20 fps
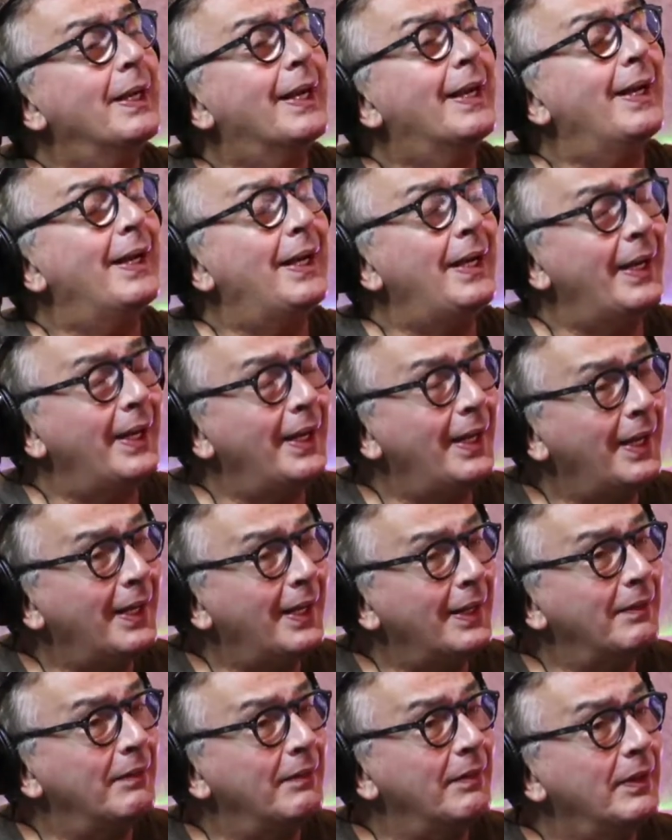Mas Caraca. toda
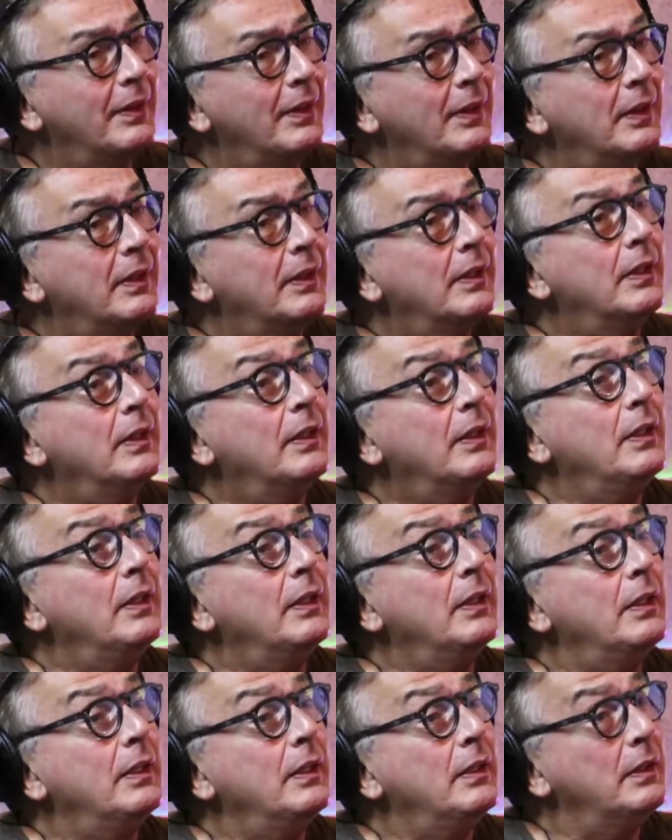postagem eu tenho que
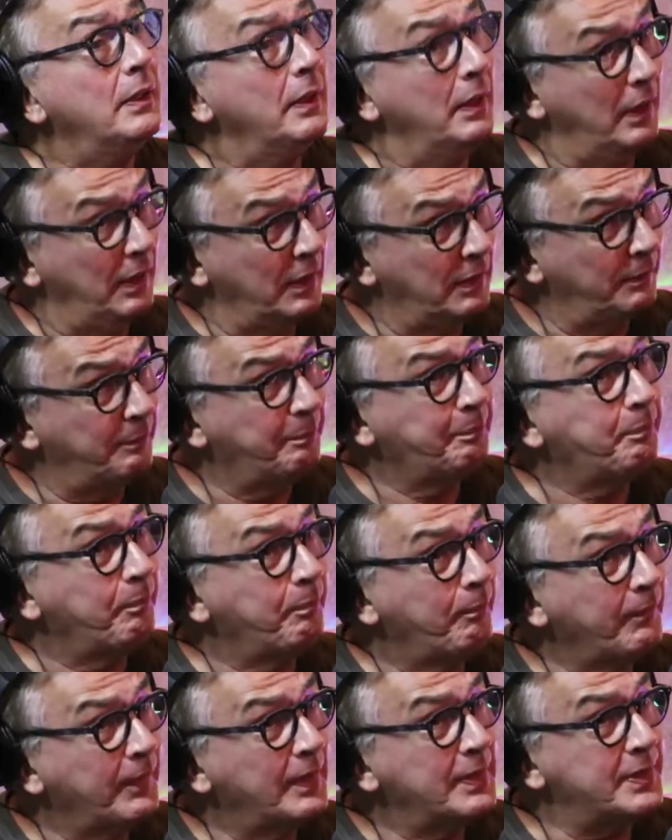olhar, passar,
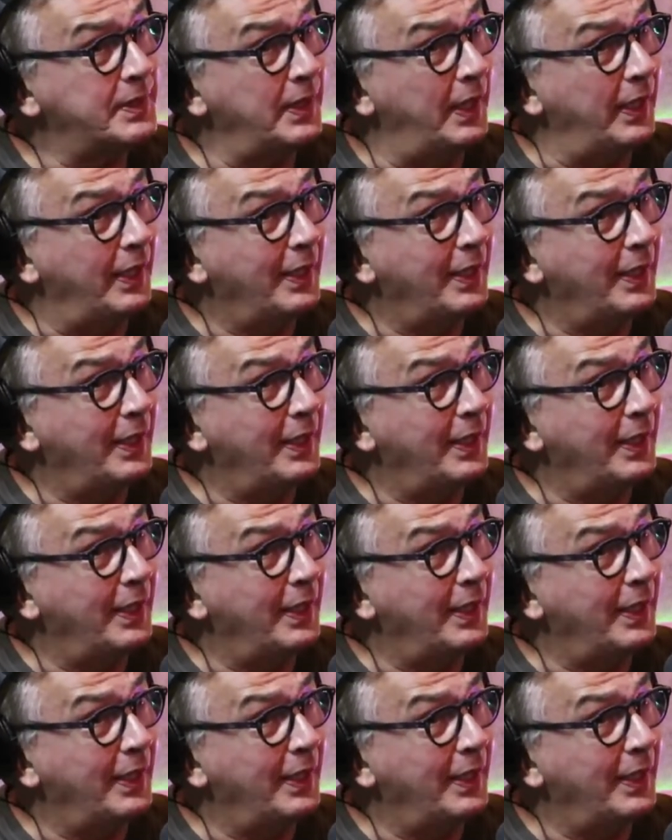então ninguém Sim.